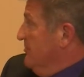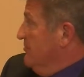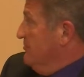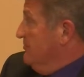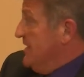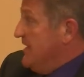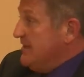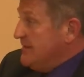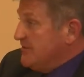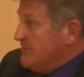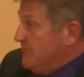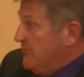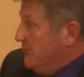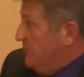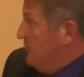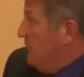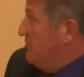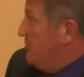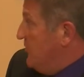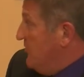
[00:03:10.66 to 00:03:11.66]
Merde, il faut,
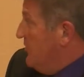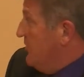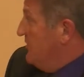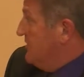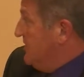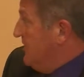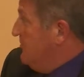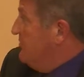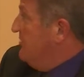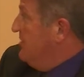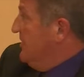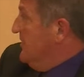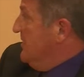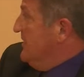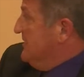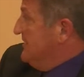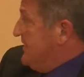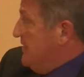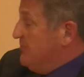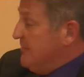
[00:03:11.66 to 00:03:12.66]
faut pas.
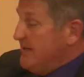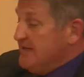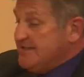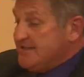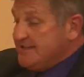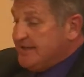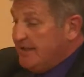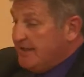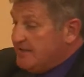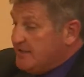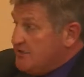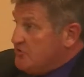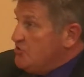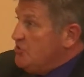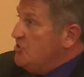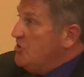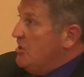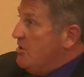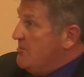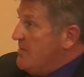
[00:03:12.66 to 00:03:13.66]
Ça prend une stratégie
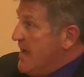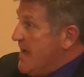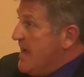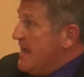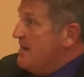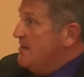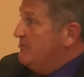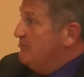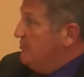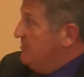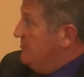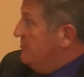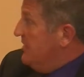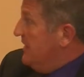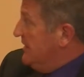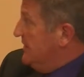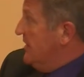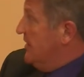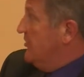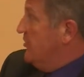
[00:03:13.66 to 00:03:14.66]
globale, puis
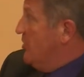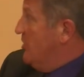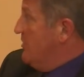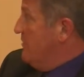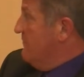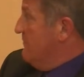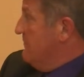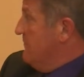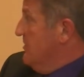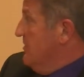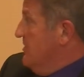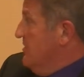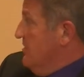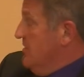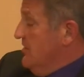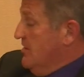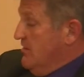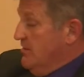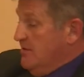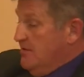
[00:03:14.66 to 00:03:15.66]
mettre en œuvre
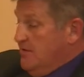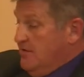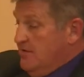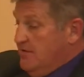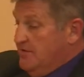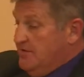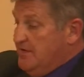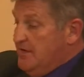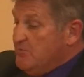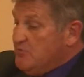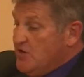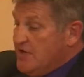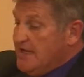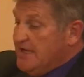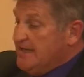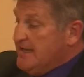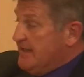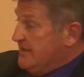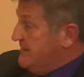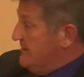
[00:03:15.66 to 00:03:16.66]
euh, des
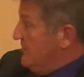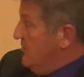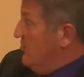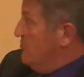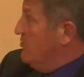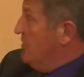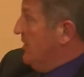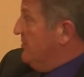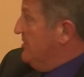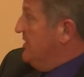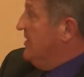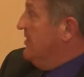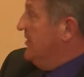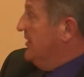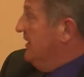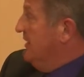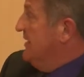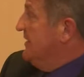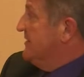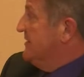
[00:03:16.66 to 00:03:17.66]
moyens d'action pour
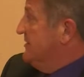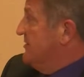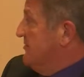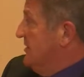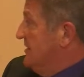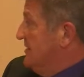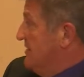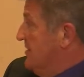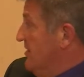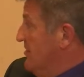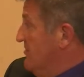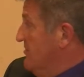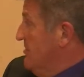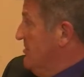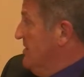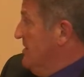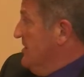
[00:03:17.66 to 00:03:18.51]
améliorer la situation.